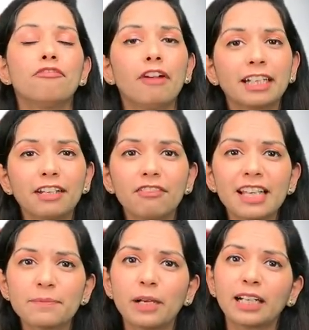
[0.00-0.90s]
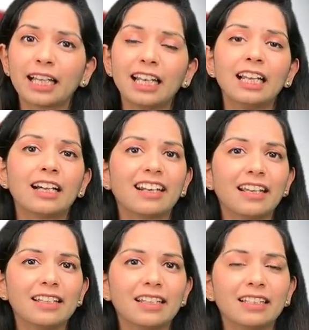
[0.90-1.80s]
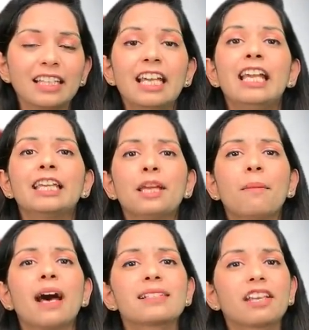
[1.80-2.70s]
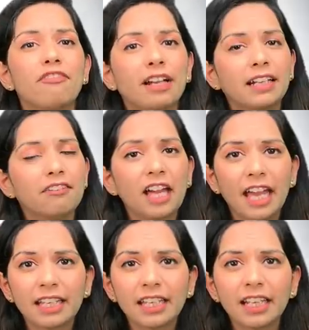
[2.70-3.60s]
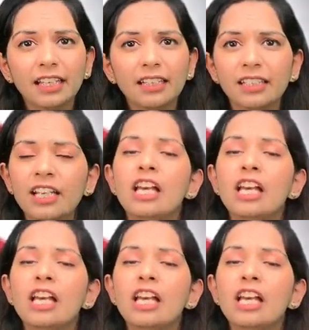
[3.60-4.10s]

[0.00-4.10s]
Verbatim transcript: इफेक्टिवनेस पर अटकलें लग रही है कि मास्क इफेक्टिव है कि नहीं